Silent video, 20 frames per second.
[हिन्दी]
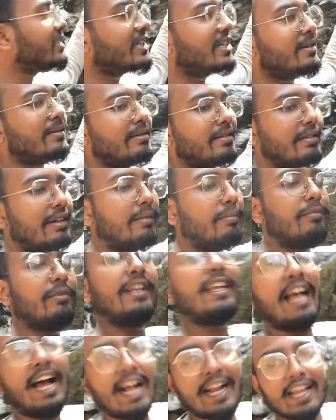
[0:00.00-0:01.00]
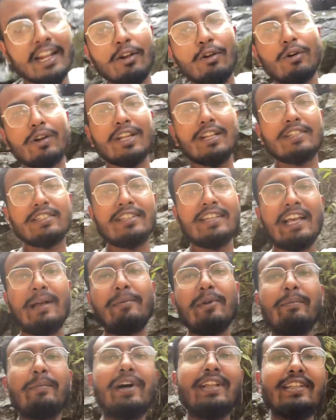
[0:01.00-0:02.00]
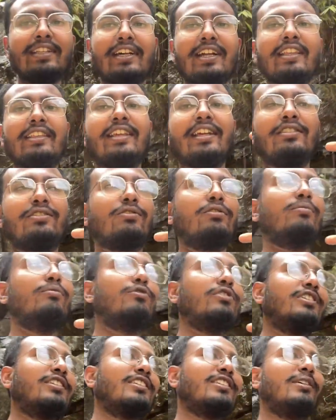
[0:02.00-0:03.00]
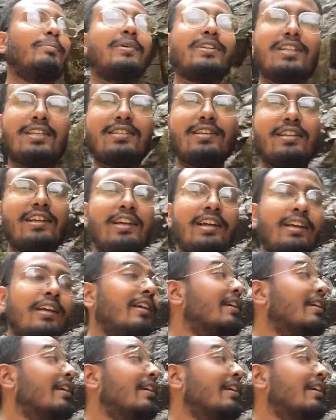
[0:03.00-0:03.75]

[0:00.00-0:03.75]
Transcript: से यहाँ के लोकल्स ने यहाँ पे बंद कर दिया इसको मुझे जितना पता चला है